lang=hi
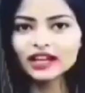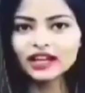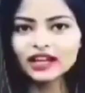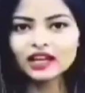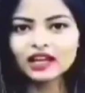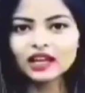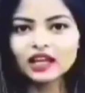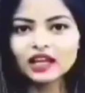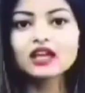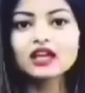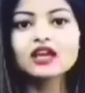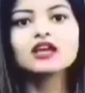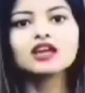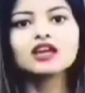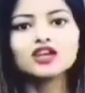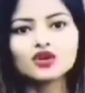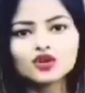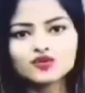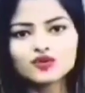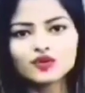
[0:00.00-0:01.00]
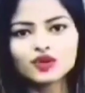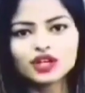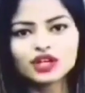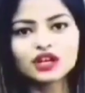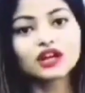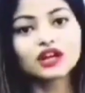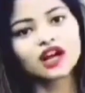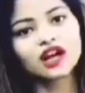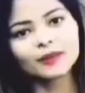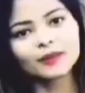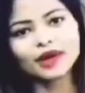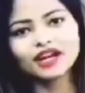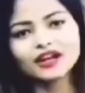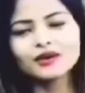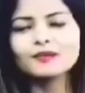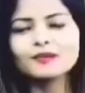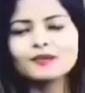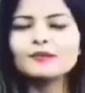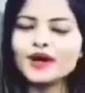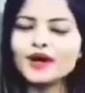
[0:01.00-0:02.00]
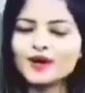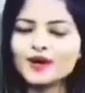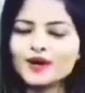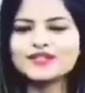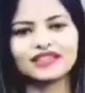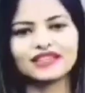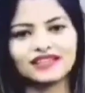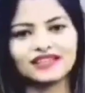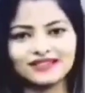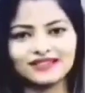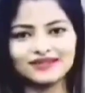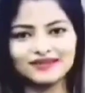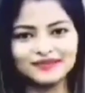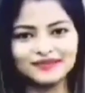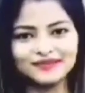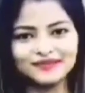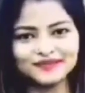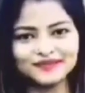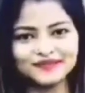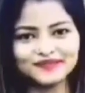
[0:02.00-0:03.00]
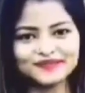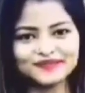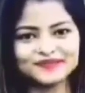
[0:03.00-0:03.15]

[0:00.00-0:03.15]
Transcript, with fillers: और देखते रहें न्यूज वुड खबर भरोसे की